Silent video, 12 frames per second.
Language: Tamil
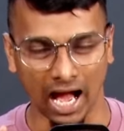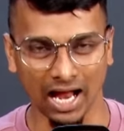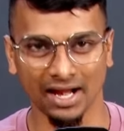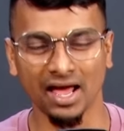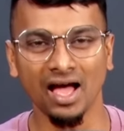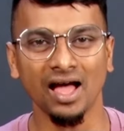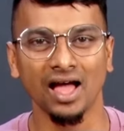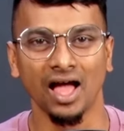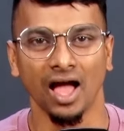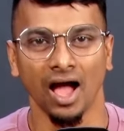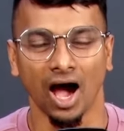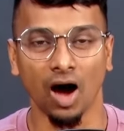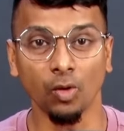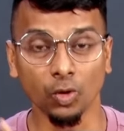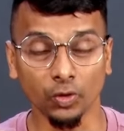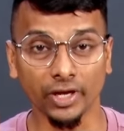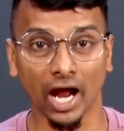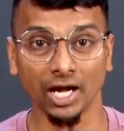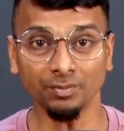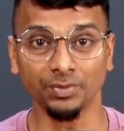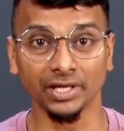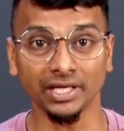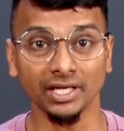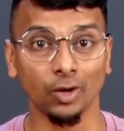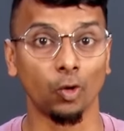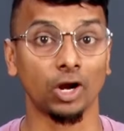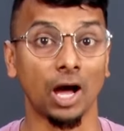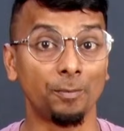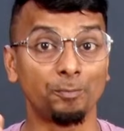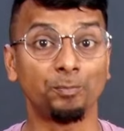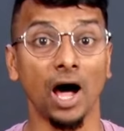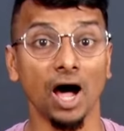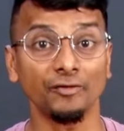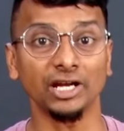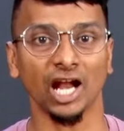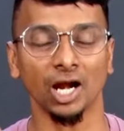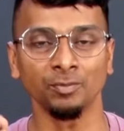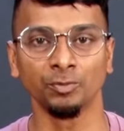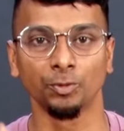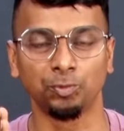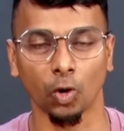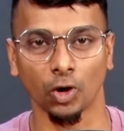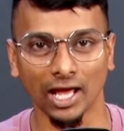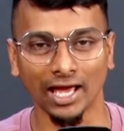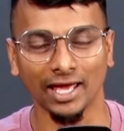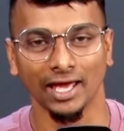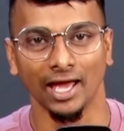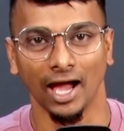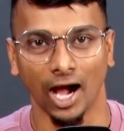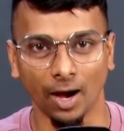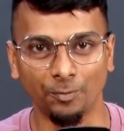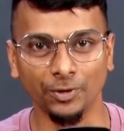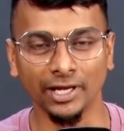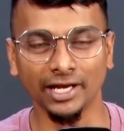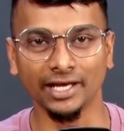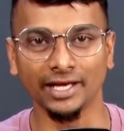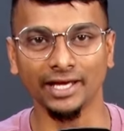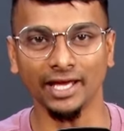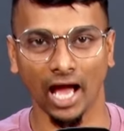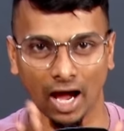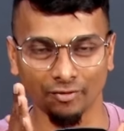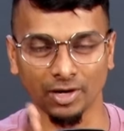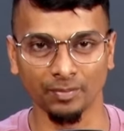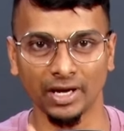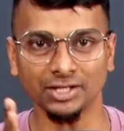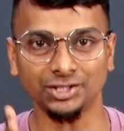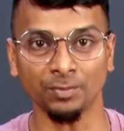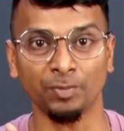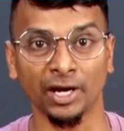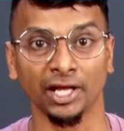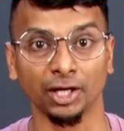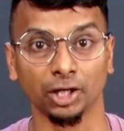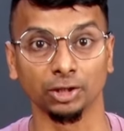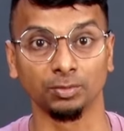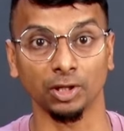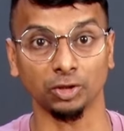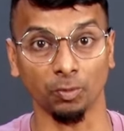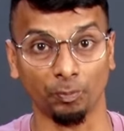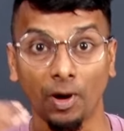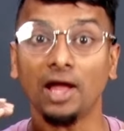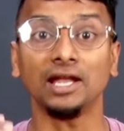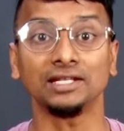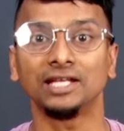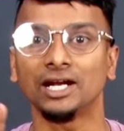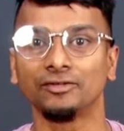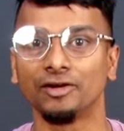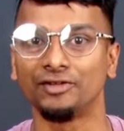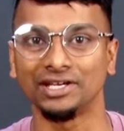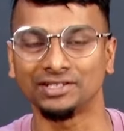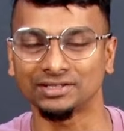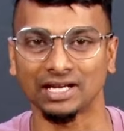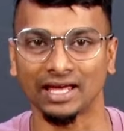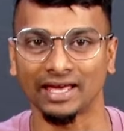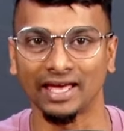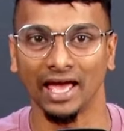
ஆனால் அவருடைய அன்பு ஒரு அப்பாவின் அன்பு போல அப்படின்னு அவர் மென்ஷன் பண்ணியிருக்கிறது மட்டும் பல தடவை வேதத்தில்